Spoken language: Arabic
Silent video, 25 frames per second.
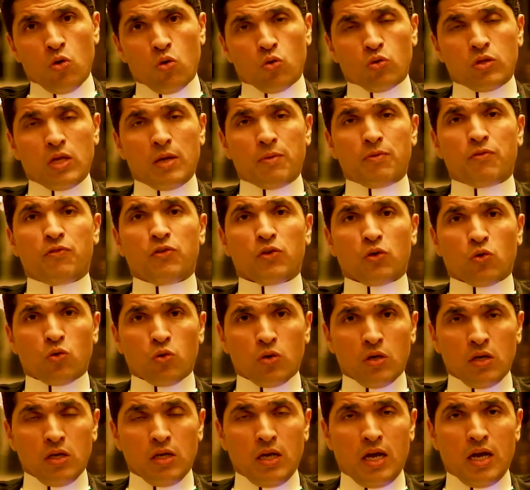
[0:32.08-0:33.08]
ودائما في
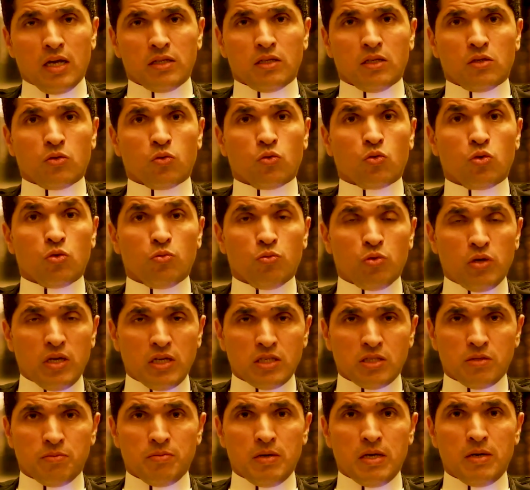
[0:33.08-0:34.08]
كل حدث وكل
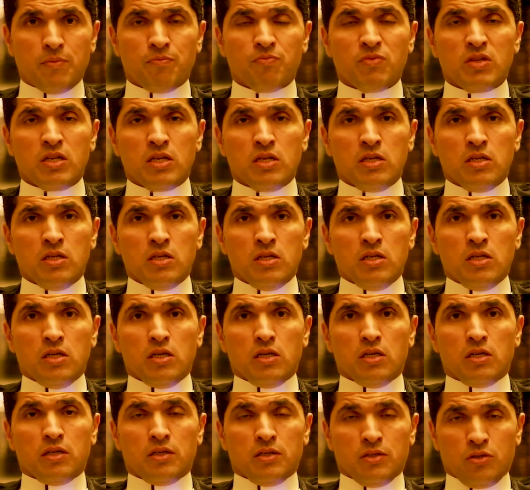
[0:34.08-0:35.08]
مناسبه
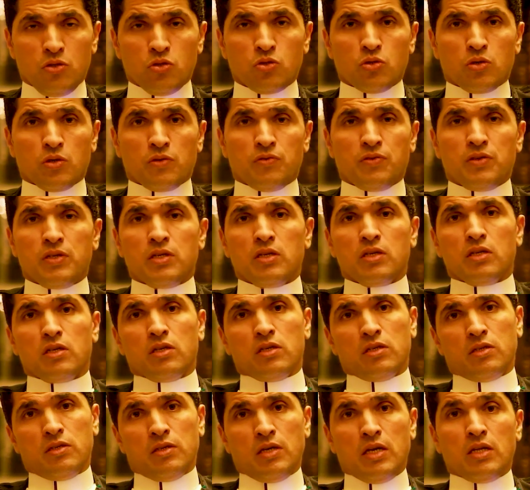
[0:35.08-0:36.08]
آه، نشكر في
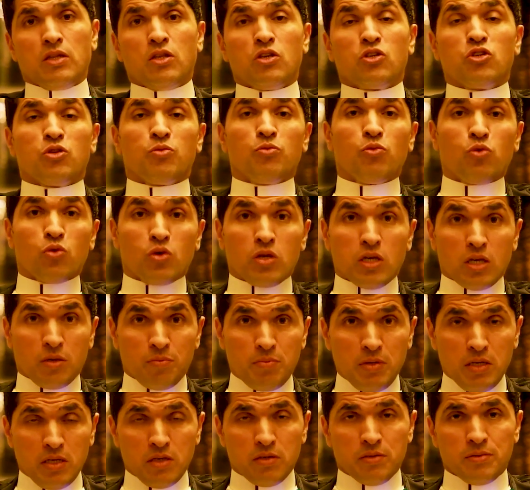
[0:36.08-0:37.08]
آه، هذا الجمهور
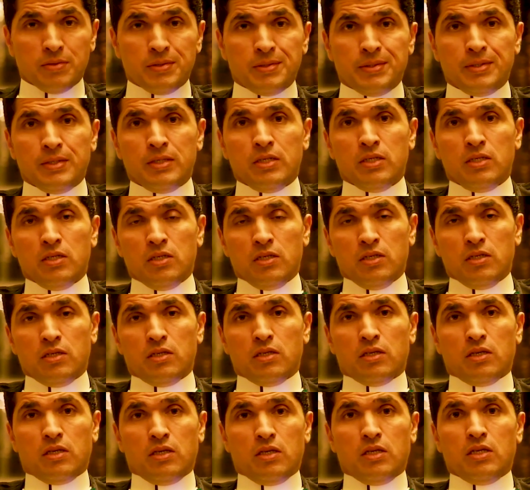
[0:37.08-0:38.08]
الكبير
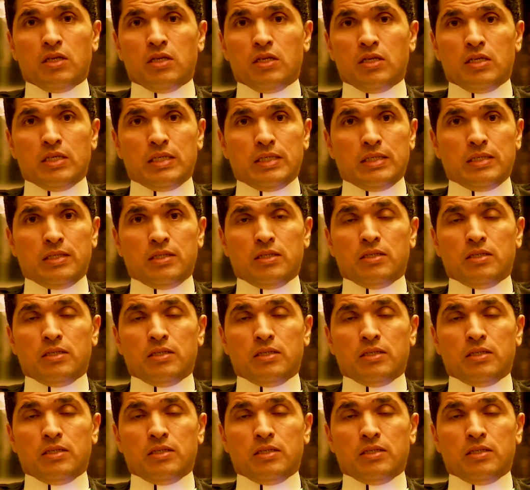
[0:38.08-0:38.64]
اللي آه،